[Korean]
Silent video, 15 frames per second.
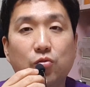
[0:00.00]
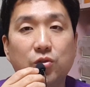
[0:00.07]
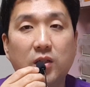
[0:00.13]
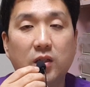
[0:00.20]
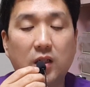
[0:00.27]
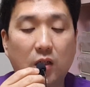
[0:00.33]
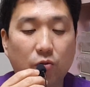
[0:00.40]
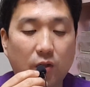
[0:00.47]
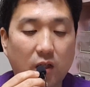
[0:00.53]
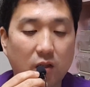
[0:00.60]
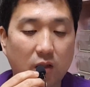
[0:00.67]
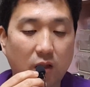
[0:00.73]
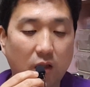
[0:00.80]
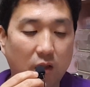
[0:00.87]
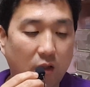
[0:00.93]
구상이라고
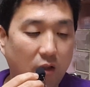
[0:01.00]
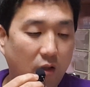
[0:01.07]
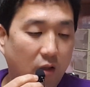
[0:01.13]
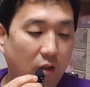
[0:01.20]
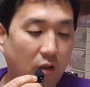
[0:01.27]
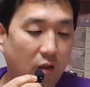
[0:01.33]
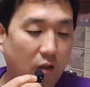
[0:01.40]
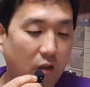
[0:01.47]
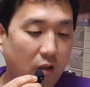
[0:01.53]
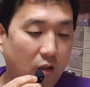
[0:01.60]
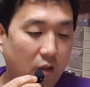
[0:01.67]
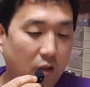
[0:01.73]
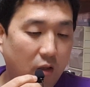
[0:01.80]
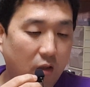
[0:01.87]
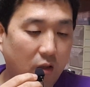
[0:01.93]
하는데
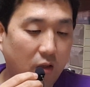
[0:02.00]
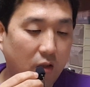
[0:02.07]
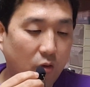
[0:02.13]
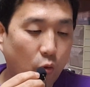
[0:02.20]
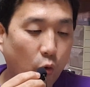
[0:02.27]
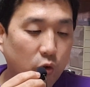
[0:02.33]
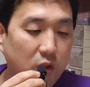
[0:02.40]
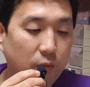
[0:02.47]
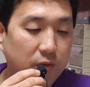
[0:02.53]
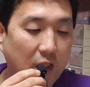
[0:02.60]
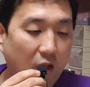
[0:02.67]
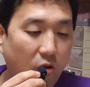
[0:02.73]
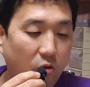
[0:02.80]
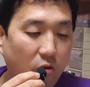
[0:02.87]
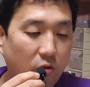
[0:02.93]

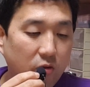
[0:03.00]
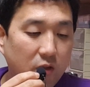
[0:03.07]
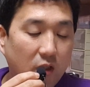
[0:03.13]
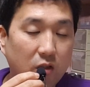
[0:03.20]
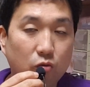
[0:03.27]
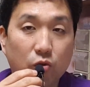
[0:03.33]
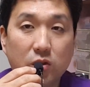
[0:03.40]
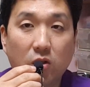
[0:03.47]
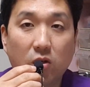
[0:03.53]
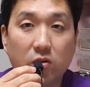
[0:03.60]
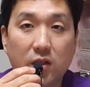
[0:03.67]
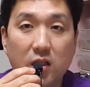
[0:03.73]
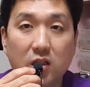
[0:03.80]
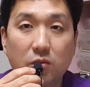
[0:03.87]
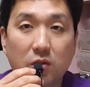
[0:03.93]
54억 원이라는 우리
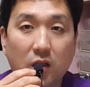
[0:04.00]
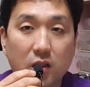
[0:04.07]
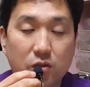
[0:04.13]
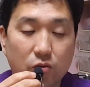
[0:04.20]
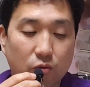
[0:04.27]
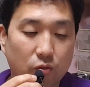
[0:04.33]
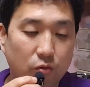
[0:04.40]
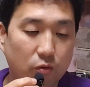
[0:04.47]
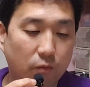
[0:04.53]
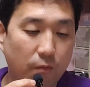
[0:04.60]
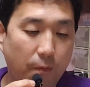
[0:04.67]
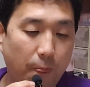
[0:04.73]
세금을 가지고